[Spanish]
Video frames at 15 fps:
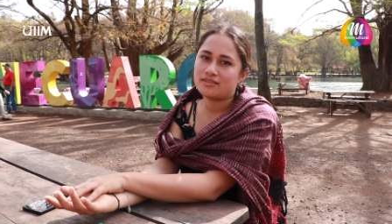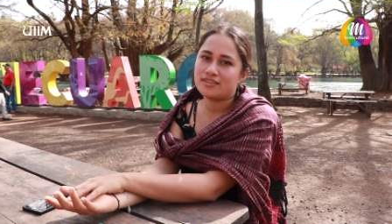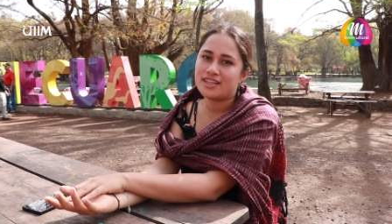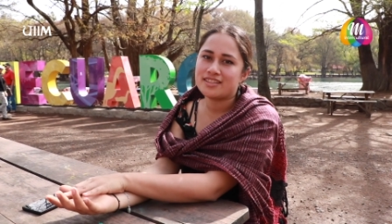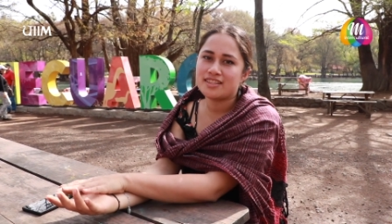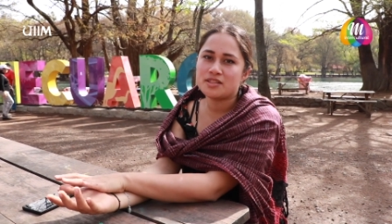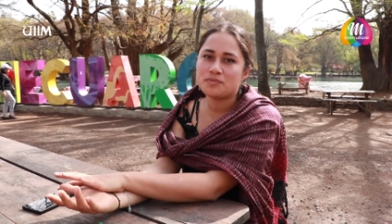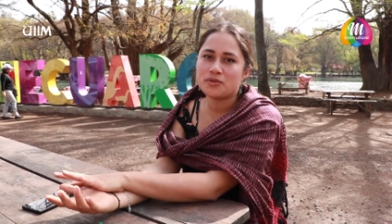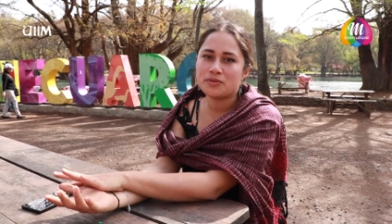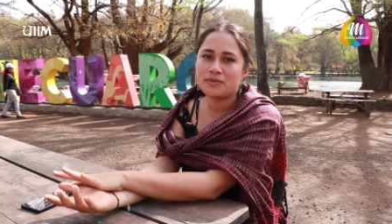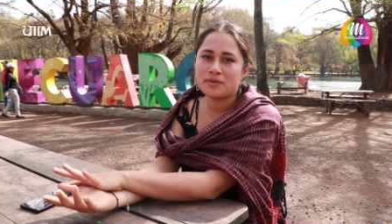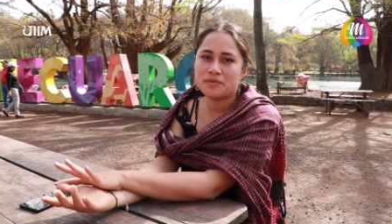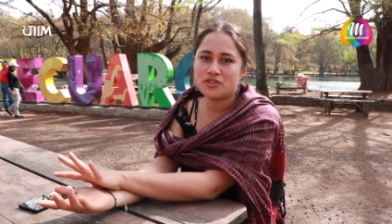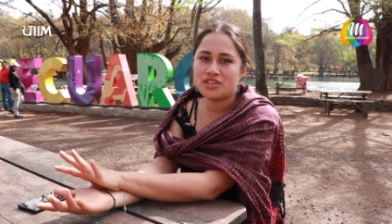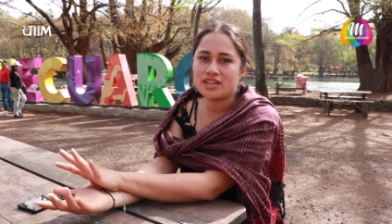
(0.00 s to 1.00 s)
Gracias por
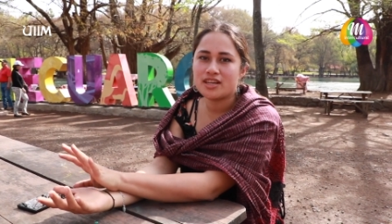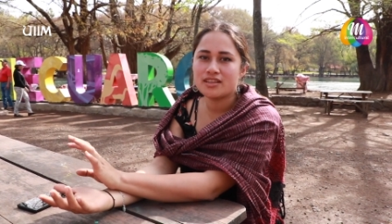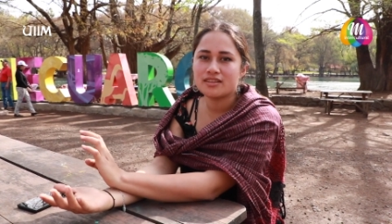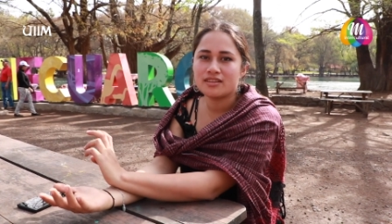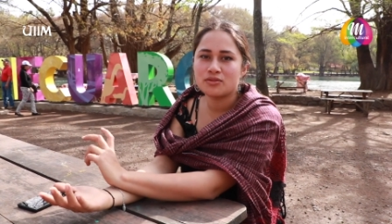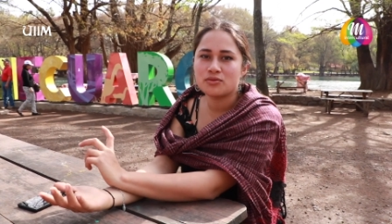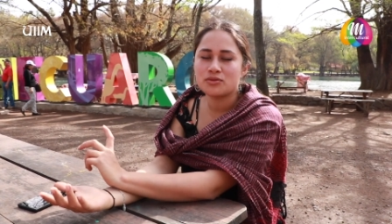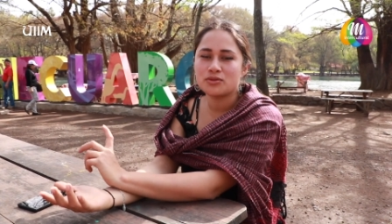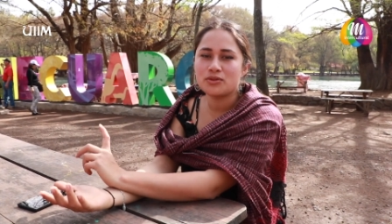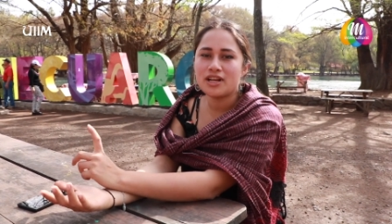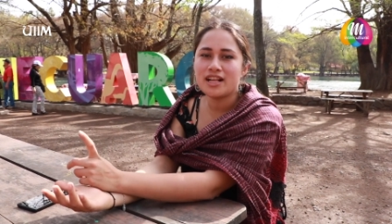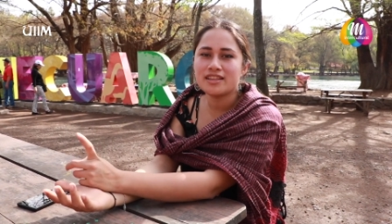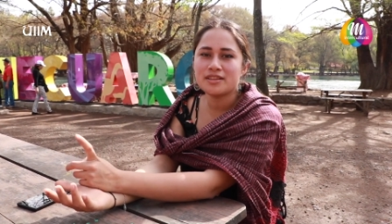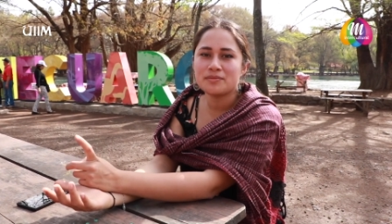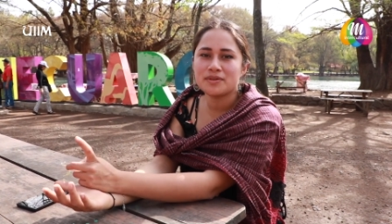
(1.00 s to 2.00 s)
ver Mi Michoacán
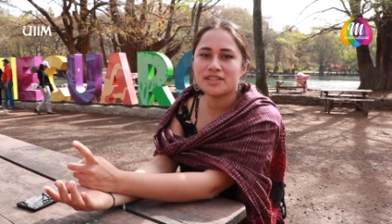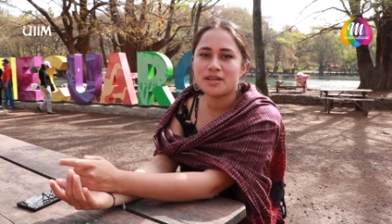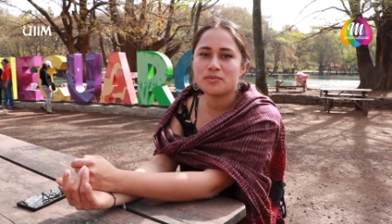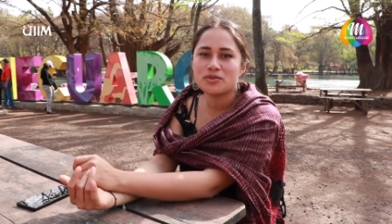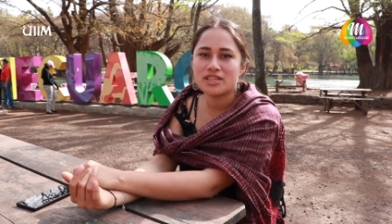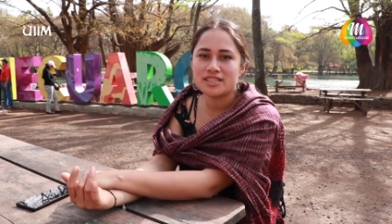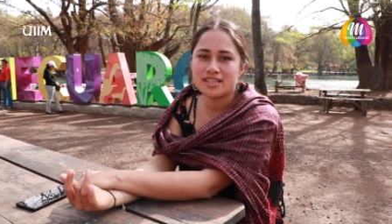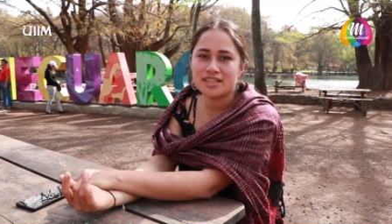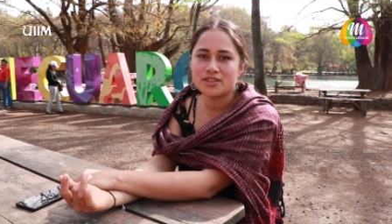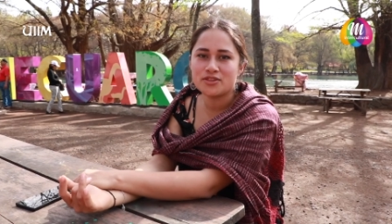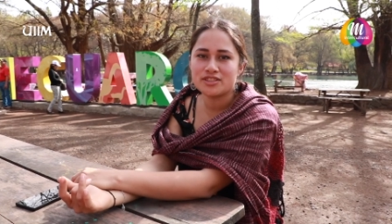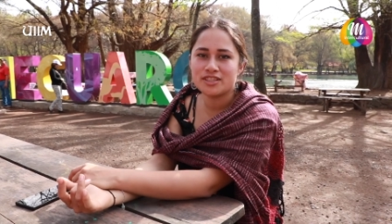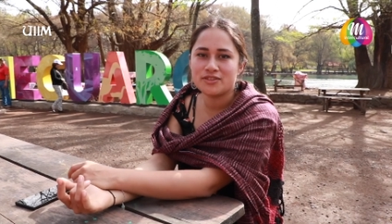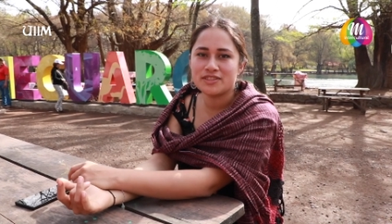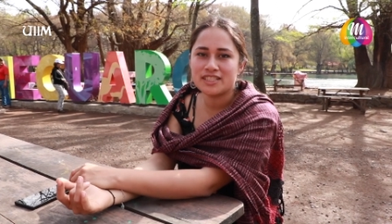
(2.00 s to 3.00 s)
Intercultural, te invitamos a
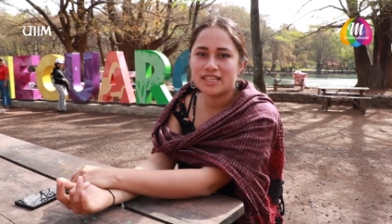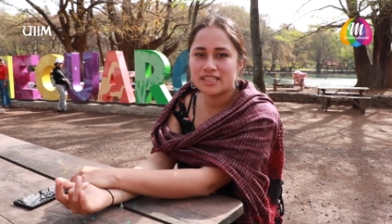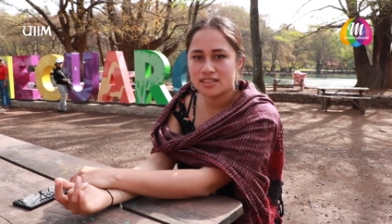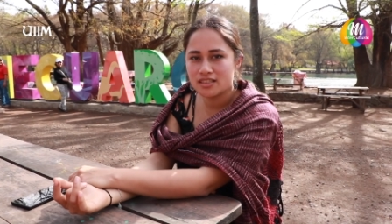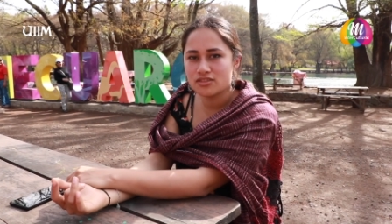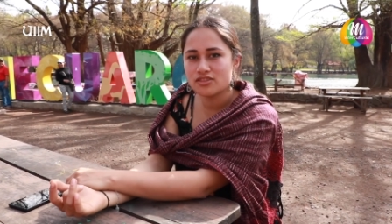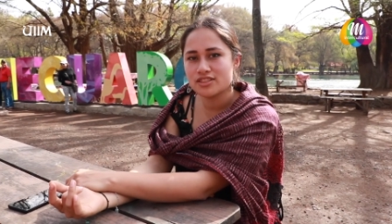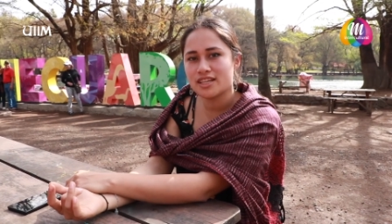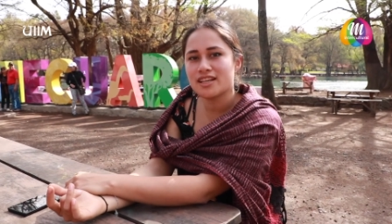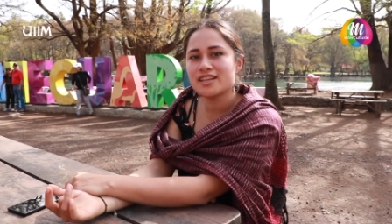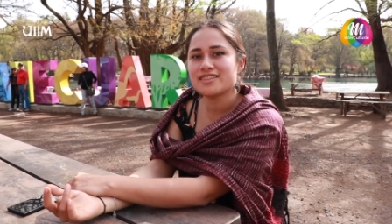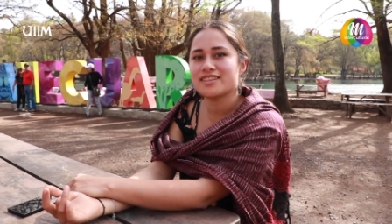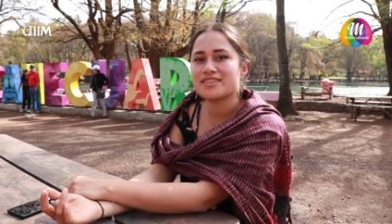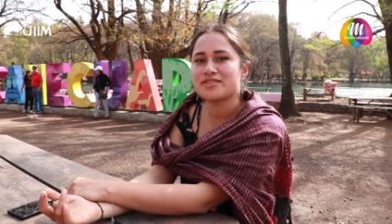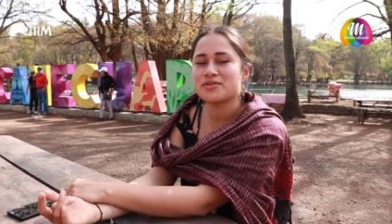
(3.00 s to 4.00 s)
seguirnos en nuestras redes
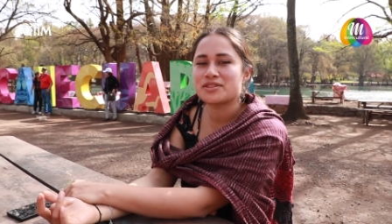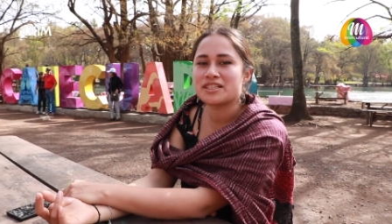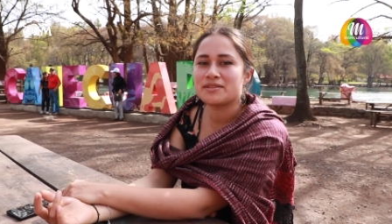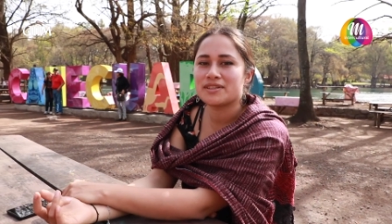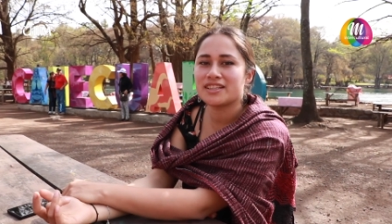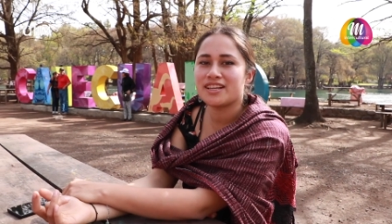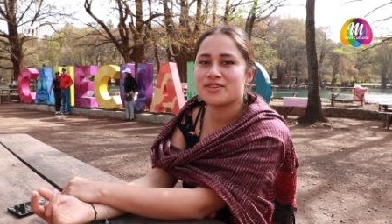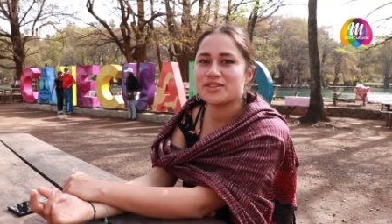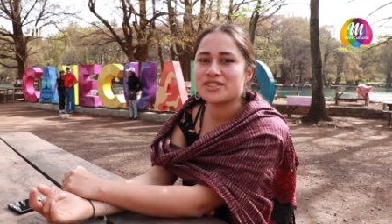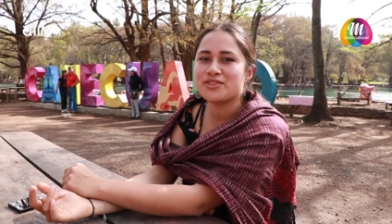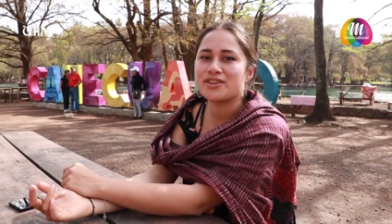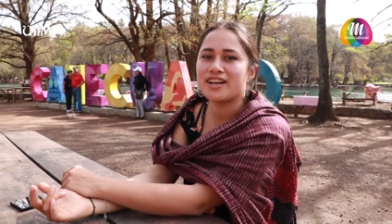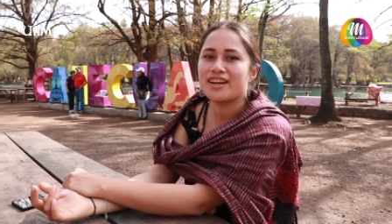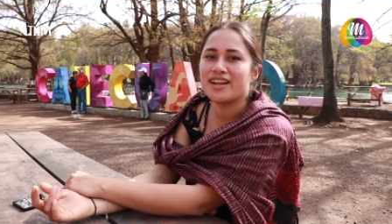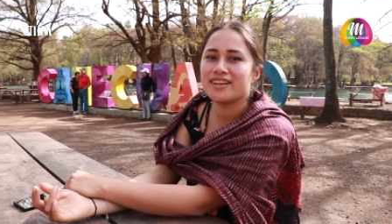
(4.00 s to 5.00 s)
sociales y a suscribirte a nuestro
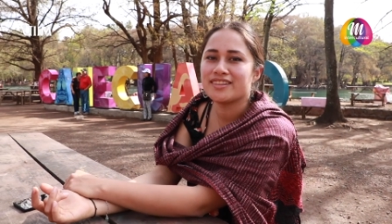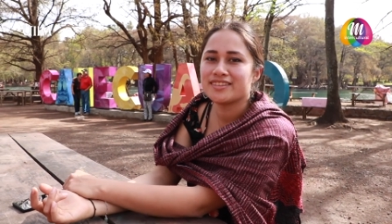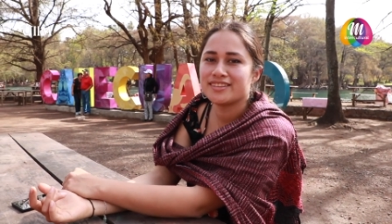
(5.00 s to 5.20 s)
canal.